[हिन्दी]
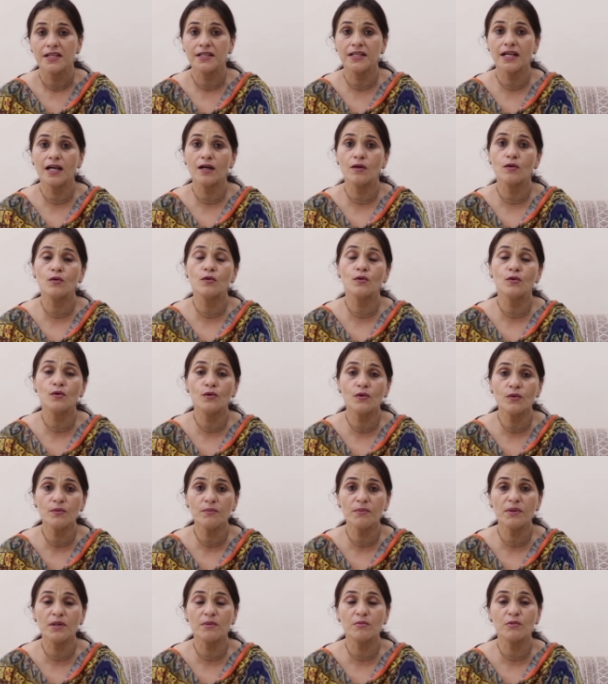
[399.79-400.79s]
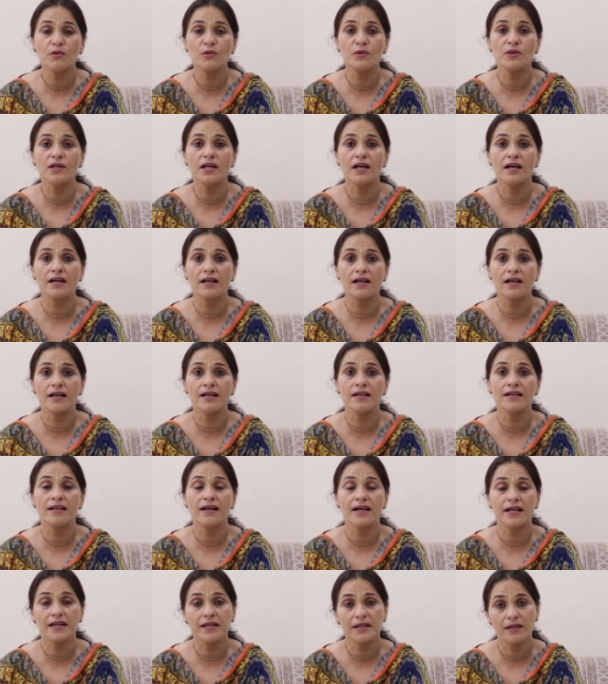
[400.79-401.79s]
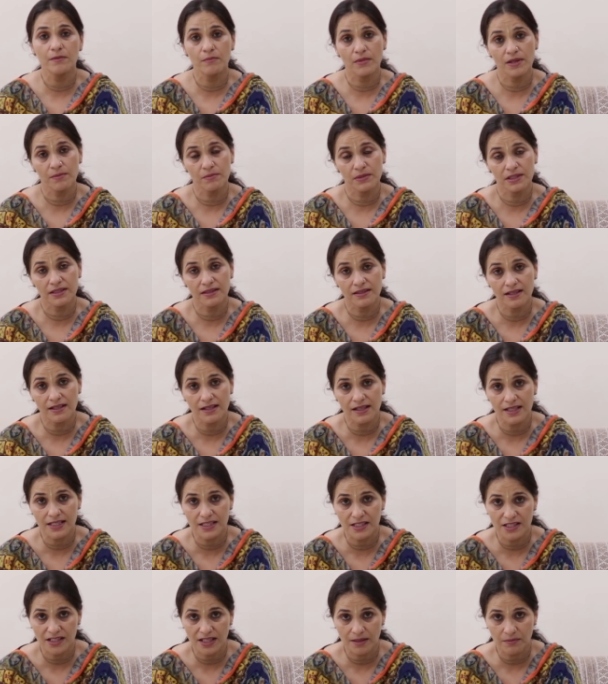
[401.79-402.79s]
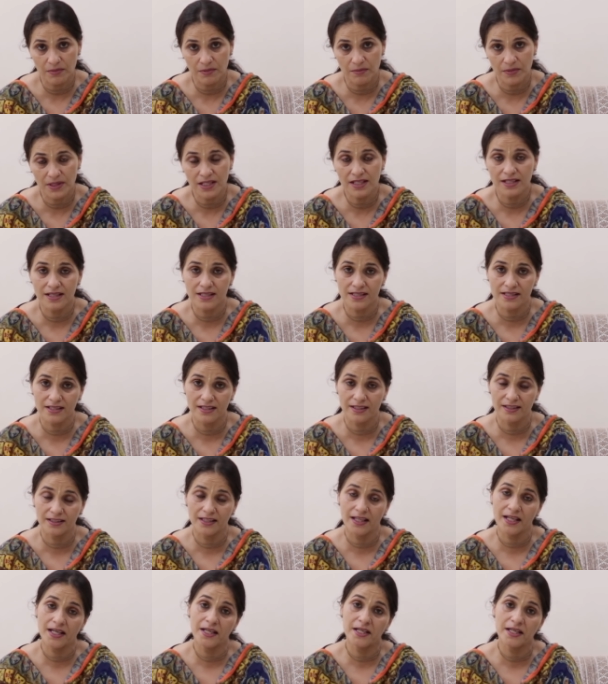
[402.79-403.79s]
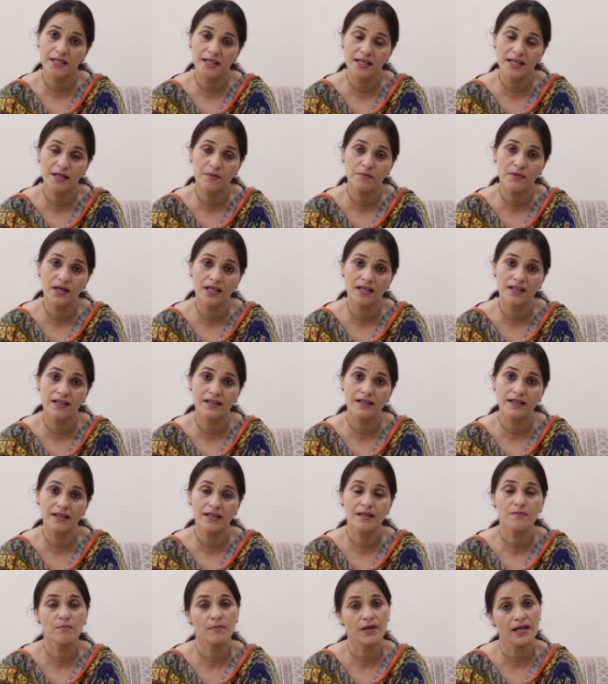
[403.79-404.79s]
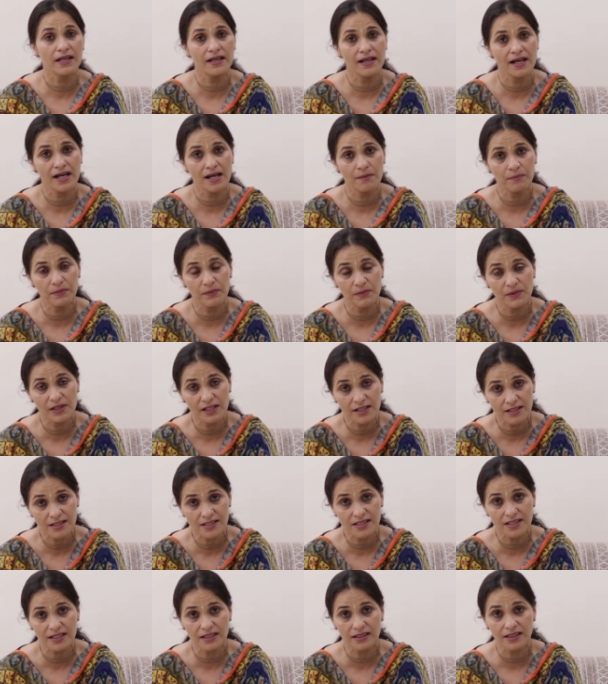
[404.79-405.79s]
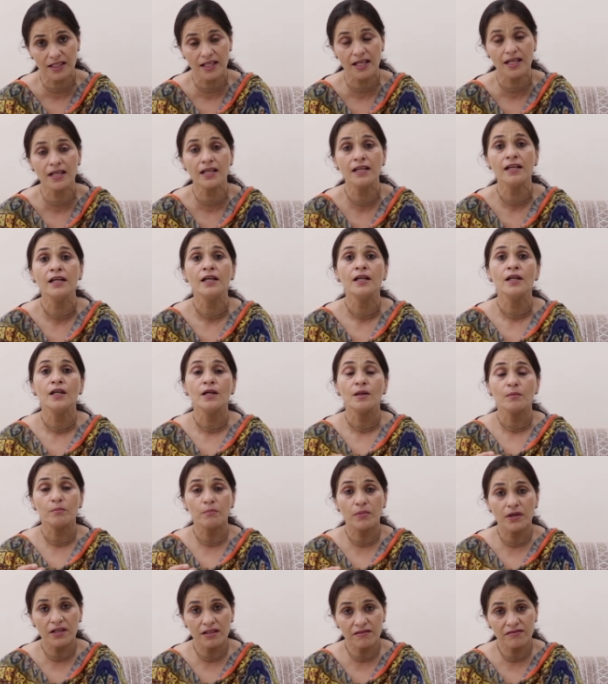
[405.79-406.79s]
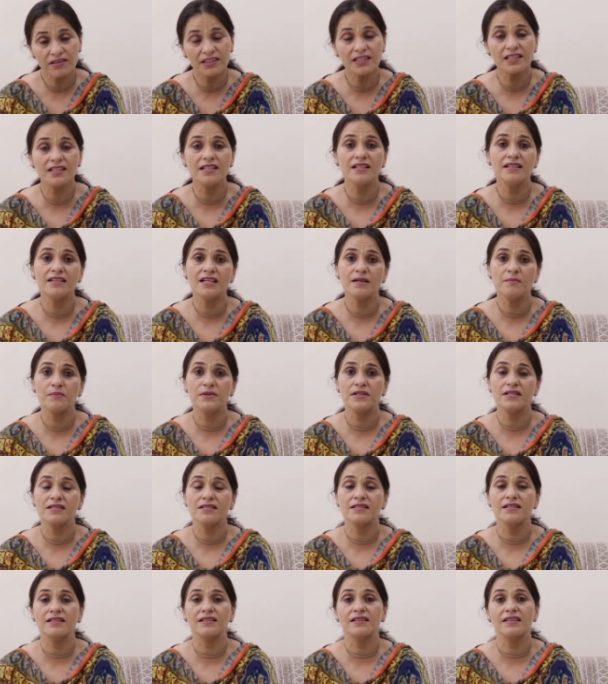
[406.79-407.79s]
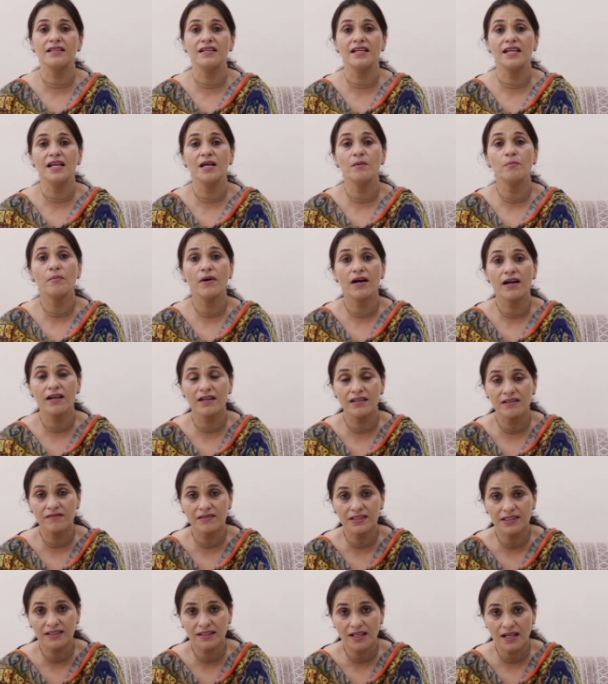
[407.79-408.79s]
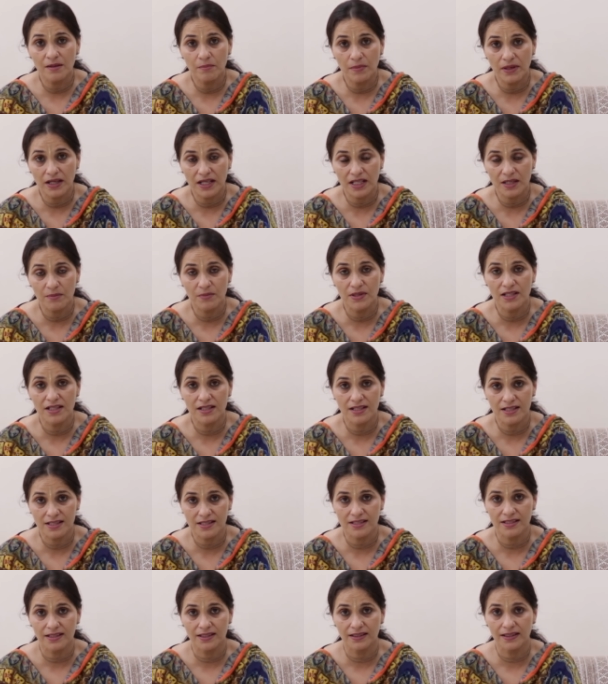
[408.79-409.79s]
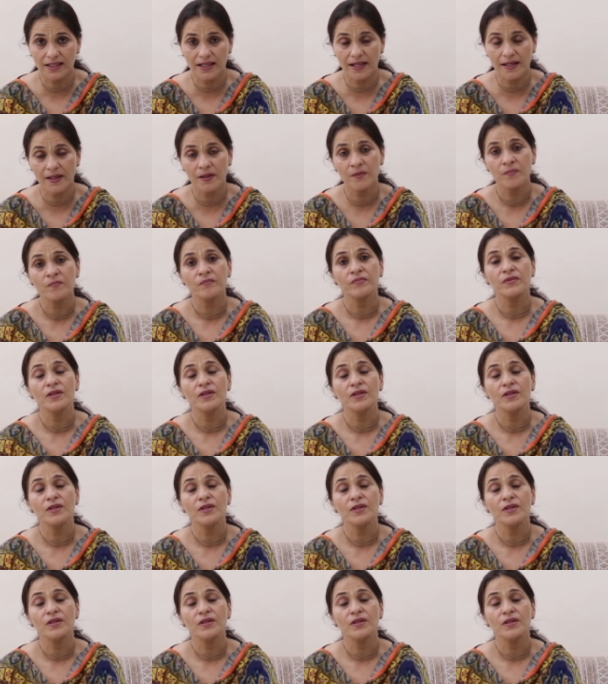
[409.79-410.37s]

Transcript: या ओम नमो नारायणाय नमः मंत्र का जाप भी कर सकते हैं एक माला करें माला आप कर सकते हैं भगवत गीता पढ़ सकते हैं भागवत का पाठ भी कर सकते हैं